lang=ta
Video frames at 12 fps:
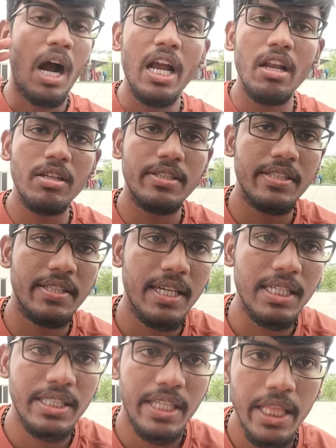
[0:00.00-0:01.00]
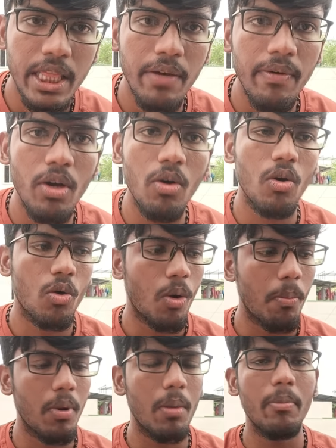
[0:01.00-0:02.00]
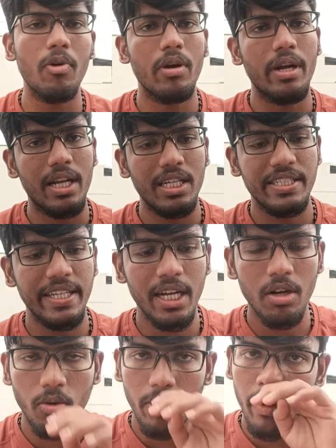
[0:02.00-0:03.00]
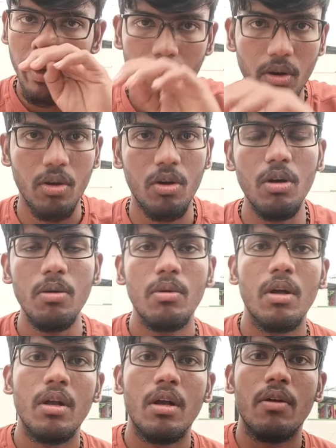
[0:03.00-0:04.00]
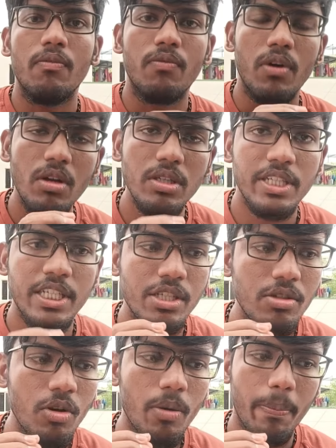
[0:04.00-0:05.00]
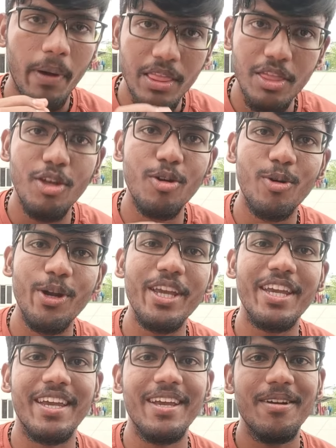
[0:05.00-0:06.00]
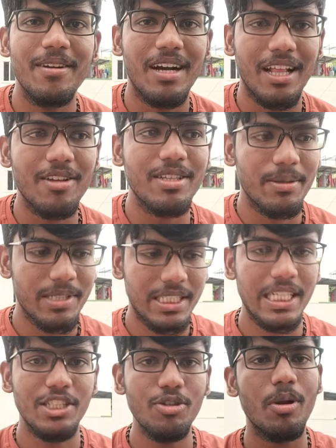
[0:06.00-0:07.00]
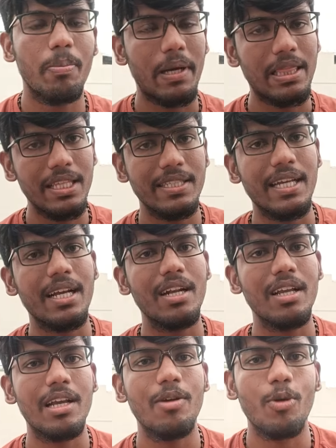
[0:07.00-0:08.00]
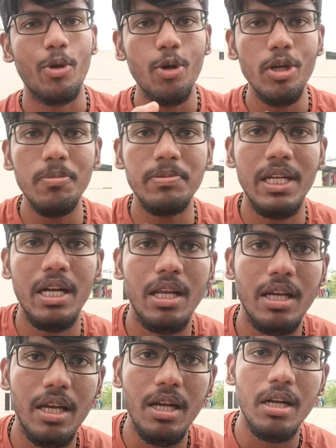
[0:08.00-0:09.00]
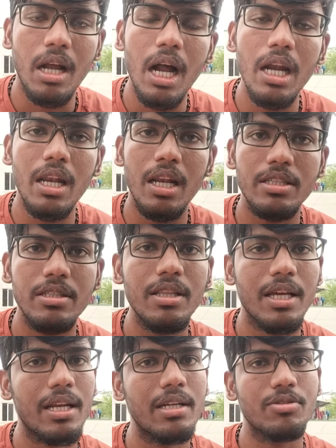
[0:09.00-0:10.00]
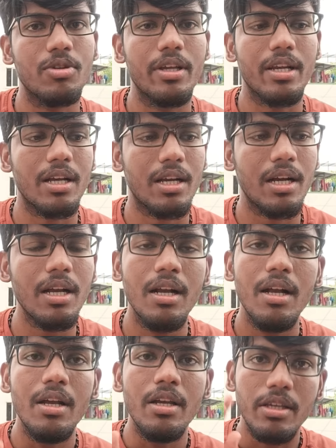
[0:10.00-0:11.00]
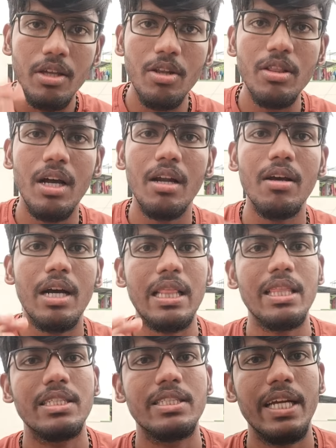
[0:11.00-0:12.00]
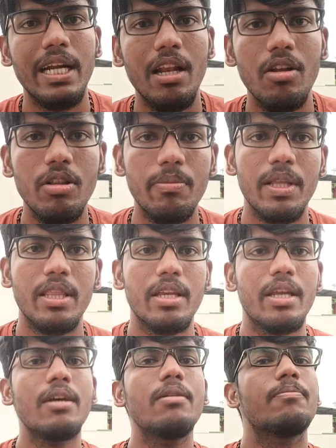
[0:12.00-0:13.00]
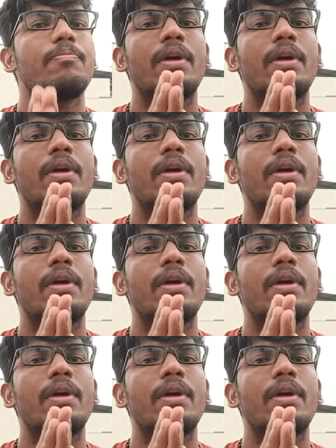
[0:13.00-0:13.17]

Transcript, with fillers: ஹாய் லஸ் சிசாங்ஸ் இந்த வீடியோ உங்களுக்கு ரொம்ப ரொம்ப ஒரு இன்ட்ரெஸ்டிங்கான ஒரு வீடியோவாக இருக்கும் வெறும் ஜஸ்ட்டு ஒரு பத்து நொடிக்கு அதாவது ஜஸ்ட்டு ஒரு பத்து செகண்டுக்கு ஒரு யூடியூப் சேனலுக்கு நாலரை லட்சம் தரான்னு சொல்லியிருக்காங்க இருந்தாலும் அந்த சேனல் வந்து பார்த்திங்கன்னா